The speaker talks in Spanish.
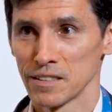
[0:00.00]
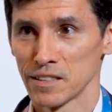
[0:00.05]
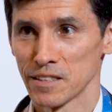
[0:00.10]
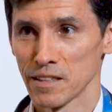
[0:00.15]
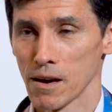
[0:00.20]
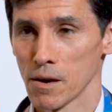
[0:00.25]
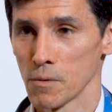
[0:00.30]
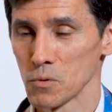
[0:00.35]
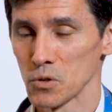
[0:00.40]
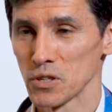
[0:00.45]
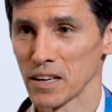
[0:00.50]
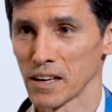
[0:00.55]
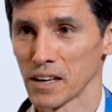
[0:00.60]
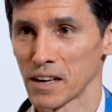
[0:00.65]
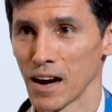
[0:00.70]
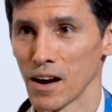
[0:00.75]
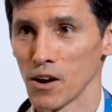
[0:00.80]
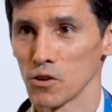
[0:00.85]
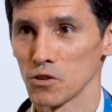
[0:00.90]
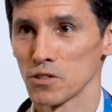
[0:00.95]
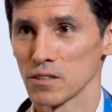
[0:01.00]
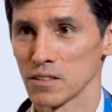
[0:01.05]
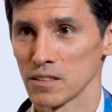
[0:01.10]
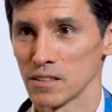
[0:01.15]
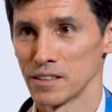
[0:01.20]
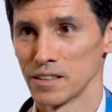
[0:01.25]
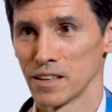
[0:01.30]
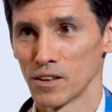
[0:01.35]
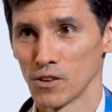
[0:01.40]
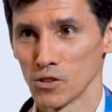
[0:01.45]
estábamos en caos
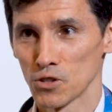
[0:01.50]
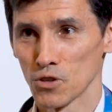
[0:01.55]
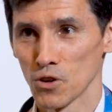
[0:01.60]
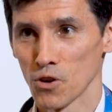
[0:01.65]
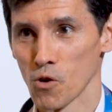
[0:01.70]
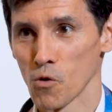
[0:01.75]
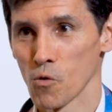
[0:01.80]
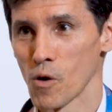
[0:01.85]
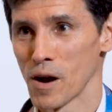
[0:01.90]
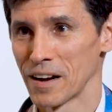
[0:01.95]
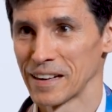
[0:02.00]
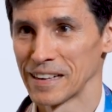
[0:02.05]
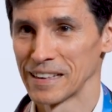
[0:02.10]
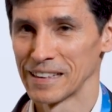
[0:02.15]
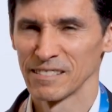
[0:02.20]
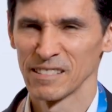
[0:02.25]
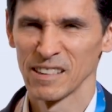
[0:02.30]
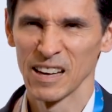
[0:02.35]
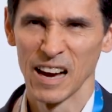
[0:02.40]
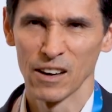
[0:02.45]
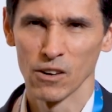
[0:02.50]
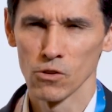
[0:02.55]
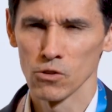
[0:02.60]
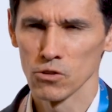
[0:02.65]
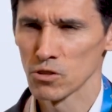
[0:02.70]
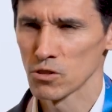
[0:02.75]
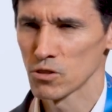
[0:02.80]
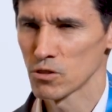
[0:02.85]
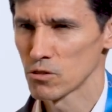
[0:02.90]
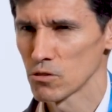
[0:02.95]
y llegó Soho One en
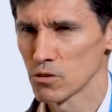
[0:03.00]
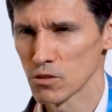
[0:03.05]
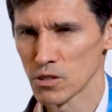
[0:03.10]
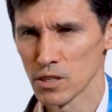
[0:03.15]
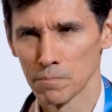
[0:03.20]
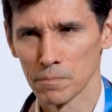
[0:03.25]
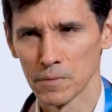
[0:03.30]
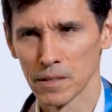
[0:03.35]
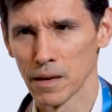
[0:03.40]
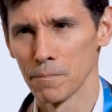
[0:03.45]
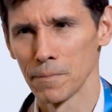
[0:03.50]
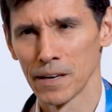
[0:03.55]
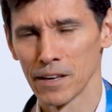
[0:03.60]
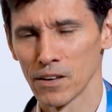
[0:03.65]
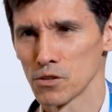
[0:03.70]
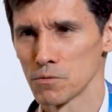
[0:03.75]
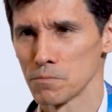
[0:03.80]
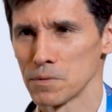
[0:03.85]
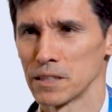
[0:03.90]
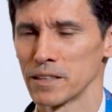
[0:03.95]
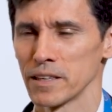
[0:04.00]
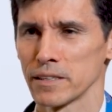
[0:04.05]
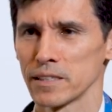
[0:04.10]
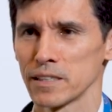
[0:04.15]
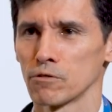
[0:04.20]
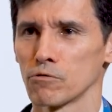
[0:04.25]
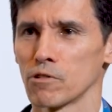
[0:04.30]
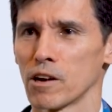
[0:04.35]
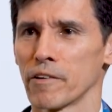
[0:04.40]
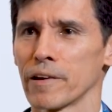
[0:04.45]
agosto, septiembre de
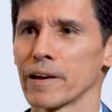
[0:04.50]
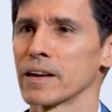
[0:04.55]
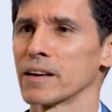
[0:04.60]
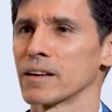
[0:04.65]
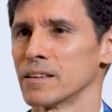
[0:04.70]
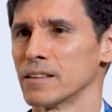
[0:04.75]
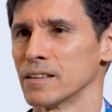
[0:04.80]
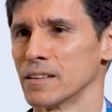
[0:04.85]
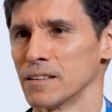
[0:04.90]
2019